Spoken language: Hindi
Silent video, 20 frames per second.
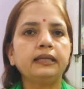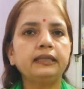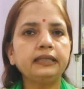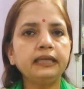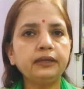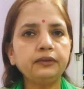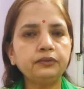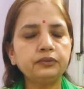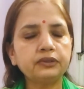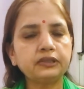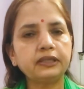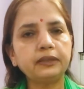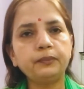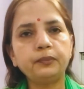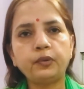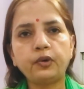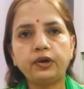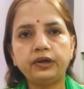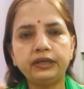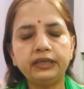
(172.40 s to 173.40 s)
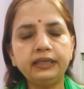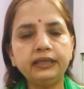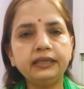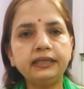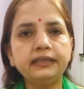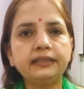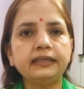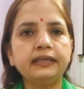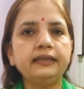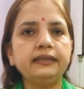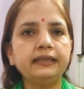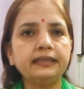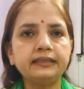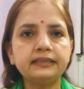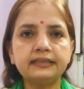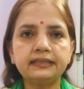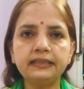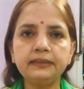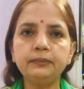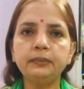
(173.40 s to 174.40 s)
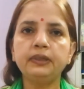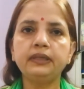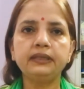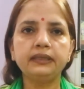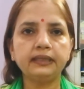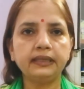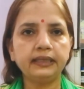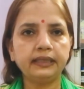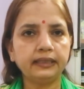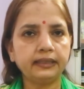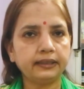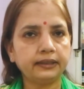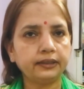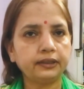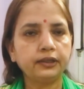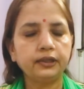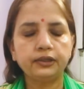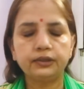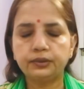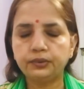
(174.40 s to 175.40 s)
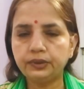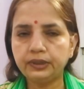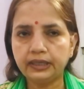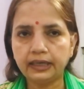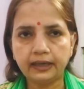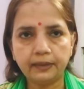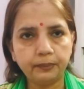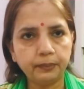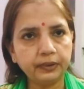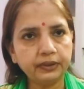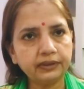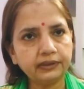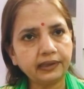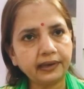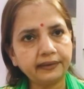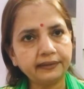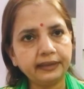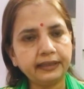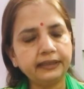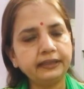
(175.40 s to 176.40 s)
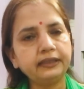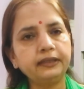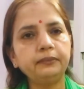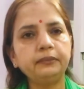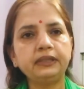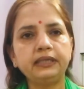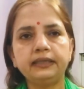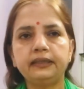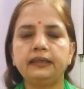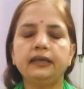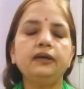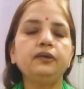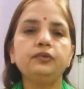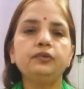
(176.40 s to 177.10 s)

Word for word: यह उसके बॉडी की टेंडेंसी बन गई है तो यहाँ पर थायराइडिनम देना